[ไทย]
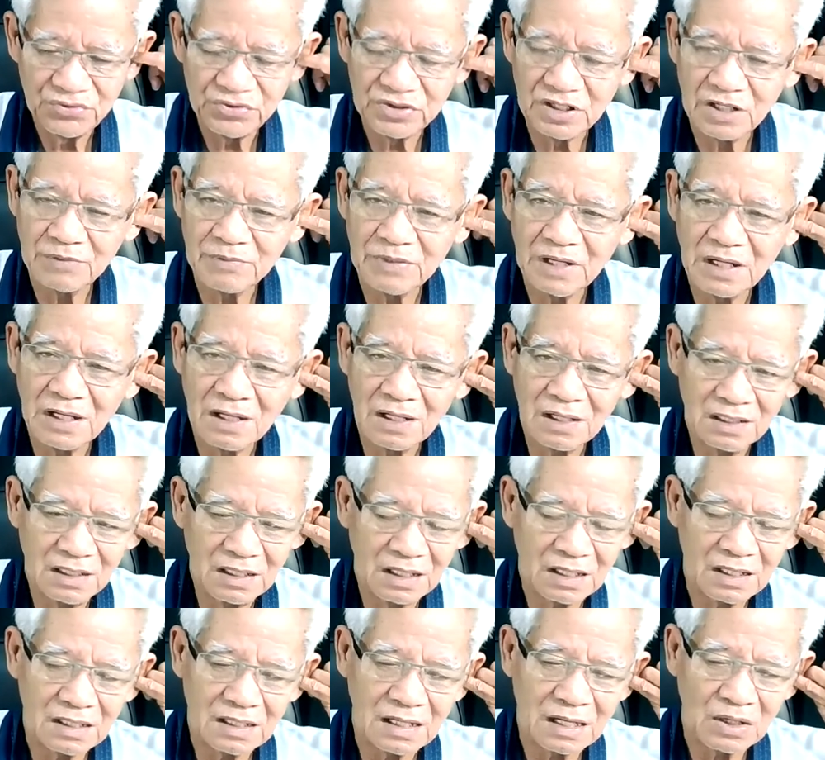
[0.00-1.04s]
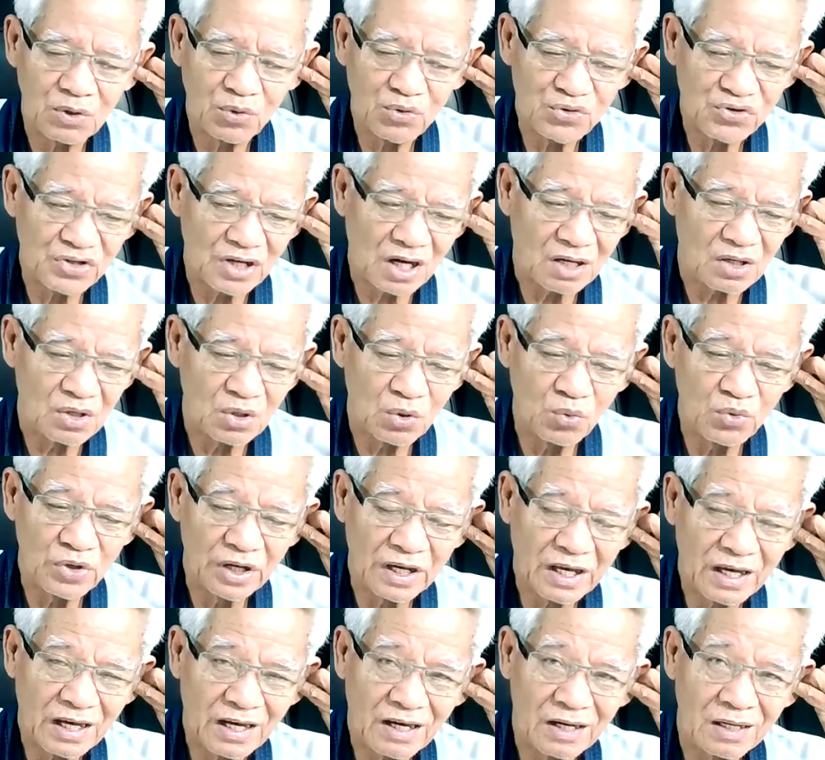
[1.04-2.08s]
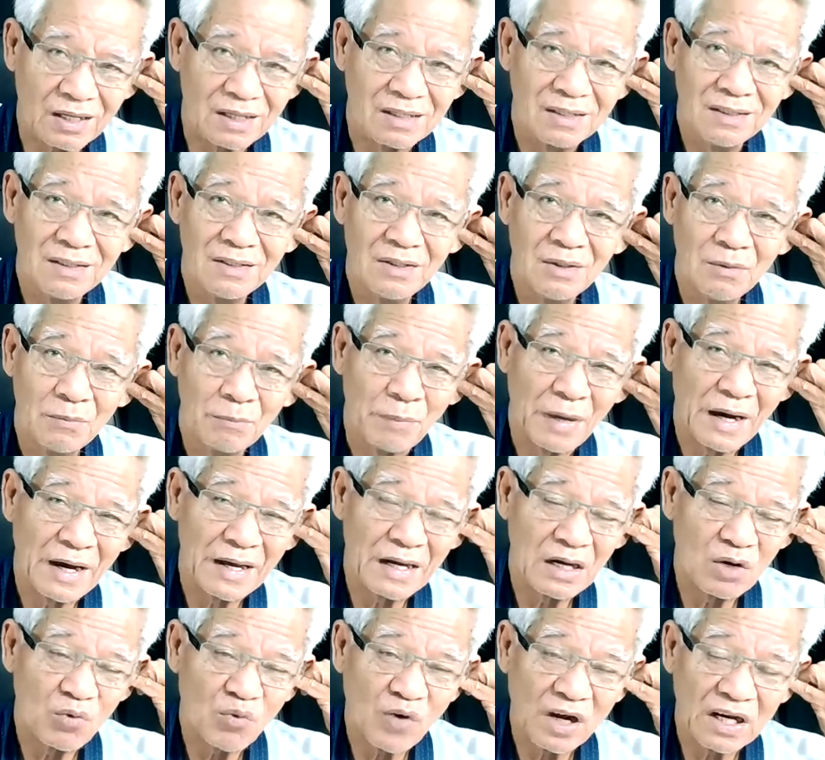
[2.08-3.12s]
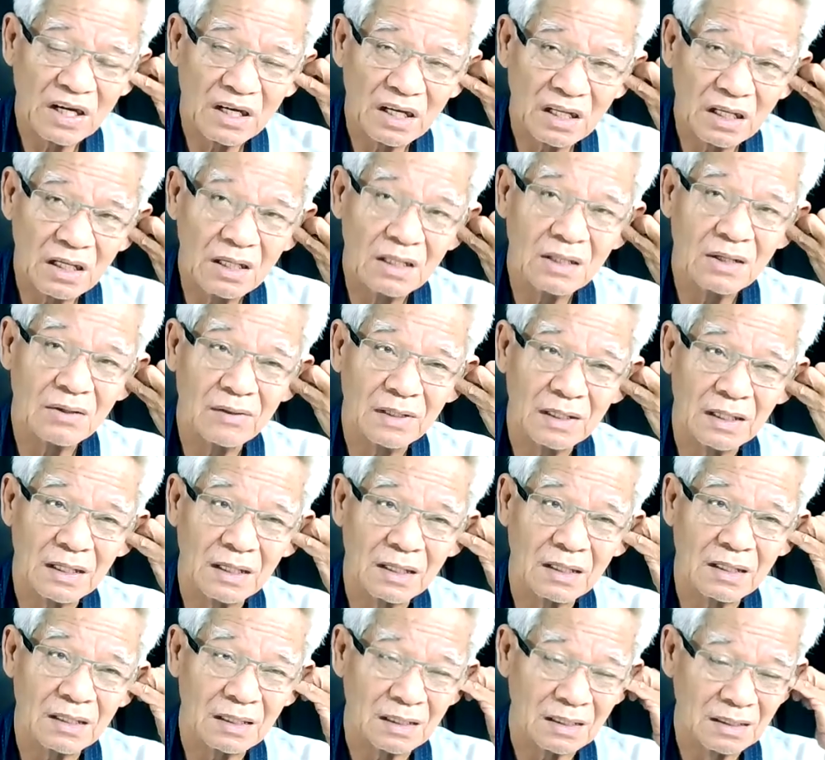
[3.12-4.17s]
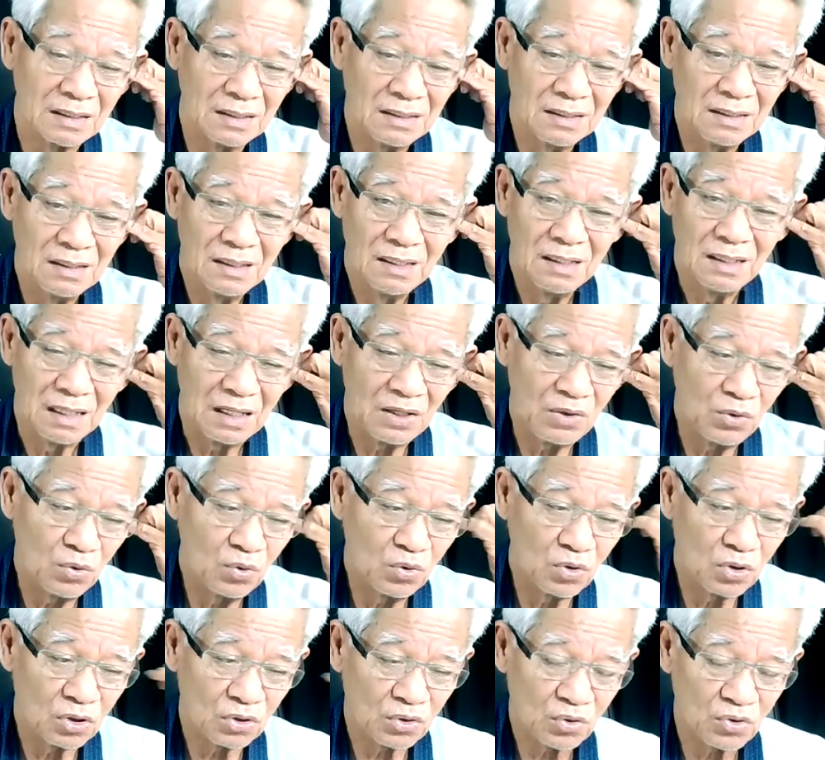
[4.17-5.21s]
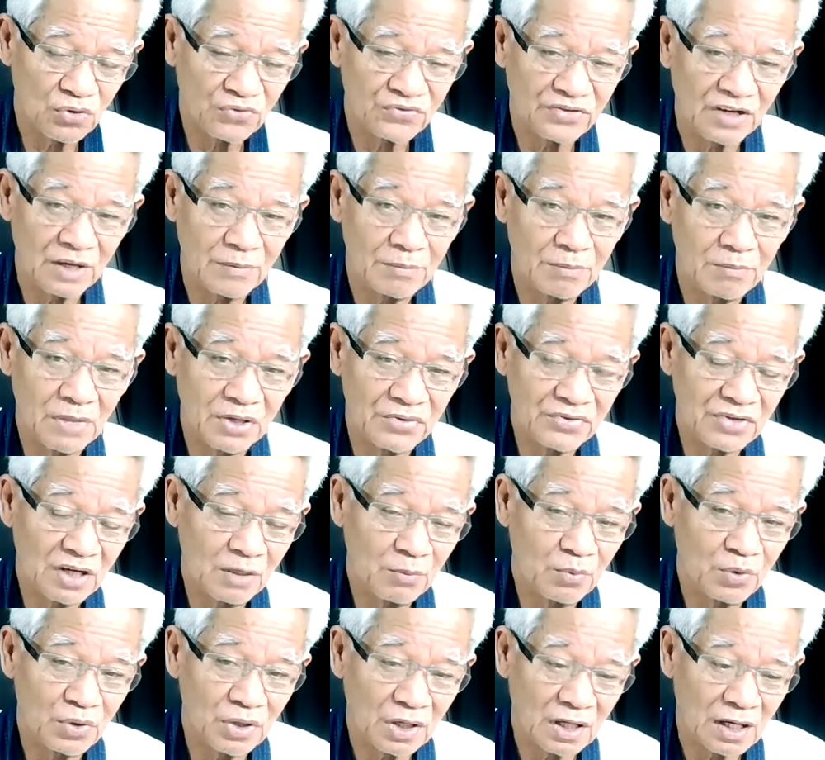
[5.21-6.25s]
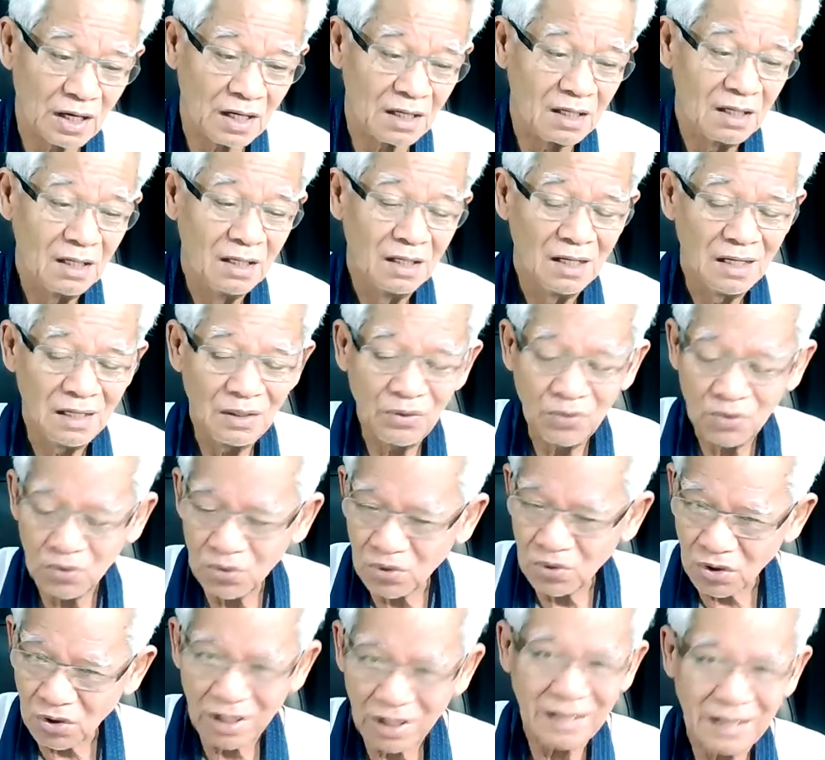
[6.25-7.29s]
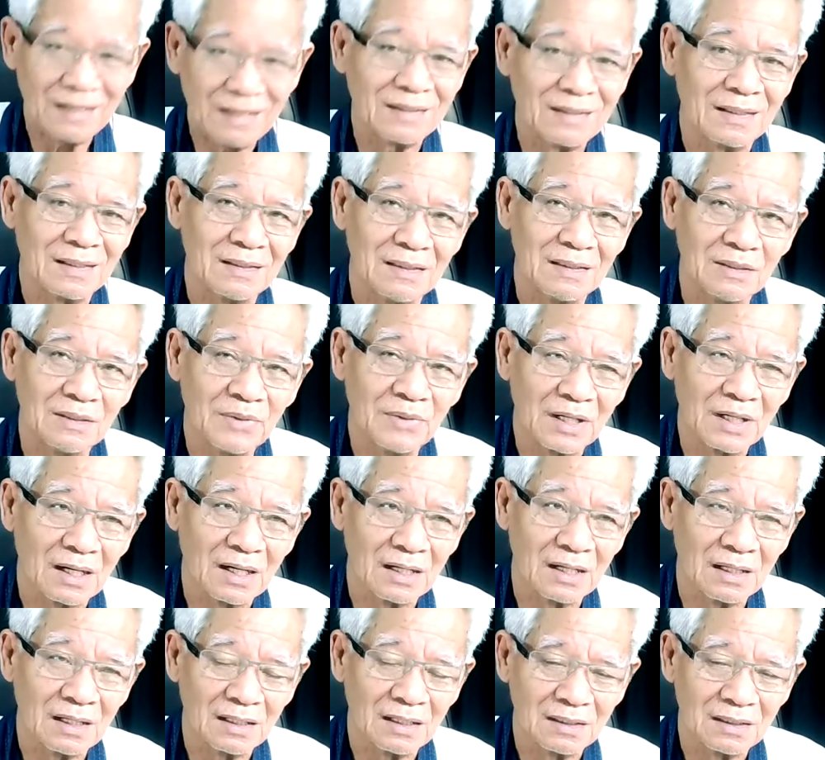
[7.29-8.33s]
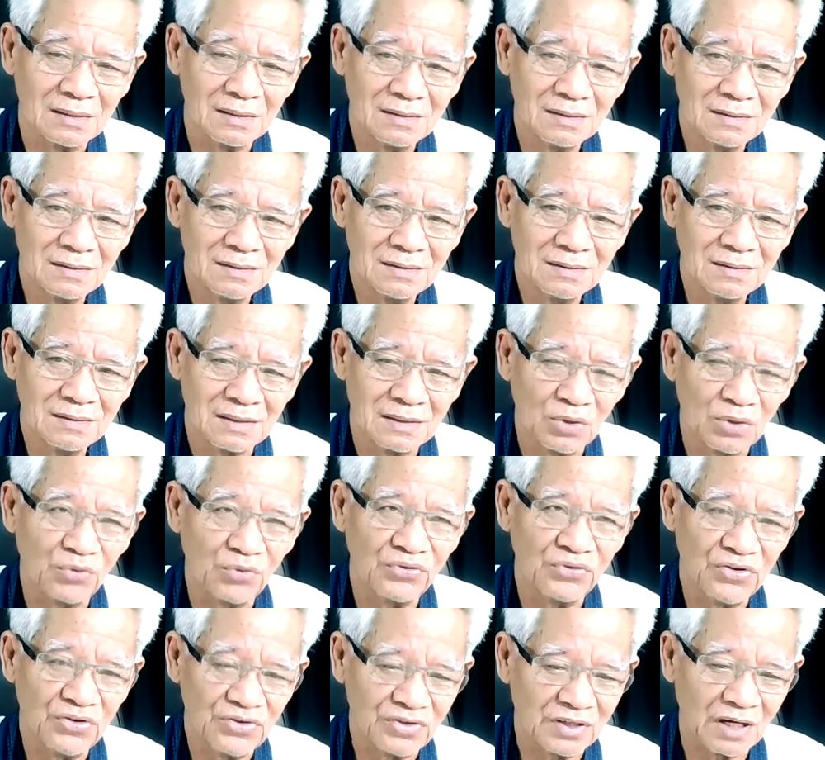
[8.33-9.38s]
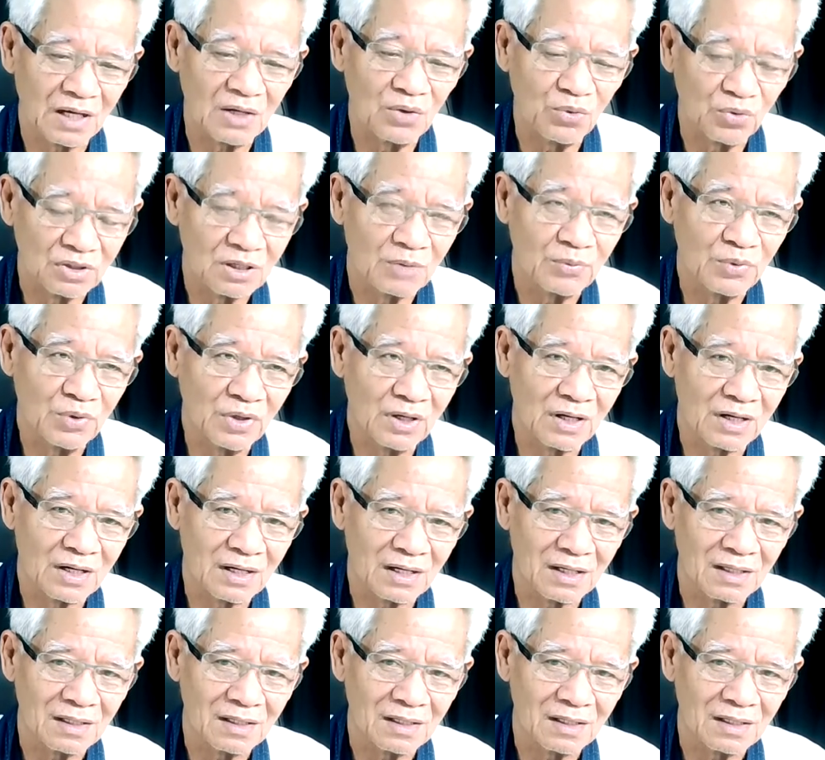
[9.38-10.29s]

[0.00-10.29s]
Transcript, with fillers: ใช่ไหมฮะ นี่ขนาดรู้จักลุงแค่ภายในวันนี้เท่านั้นเองนะแล้วลุงก็โทรศัพท์มาใช้บริการ แล้วลุงก็ให้ทันทีเหมือนกันอ่ะดูชี้ใจลุงทำด้วยอะไร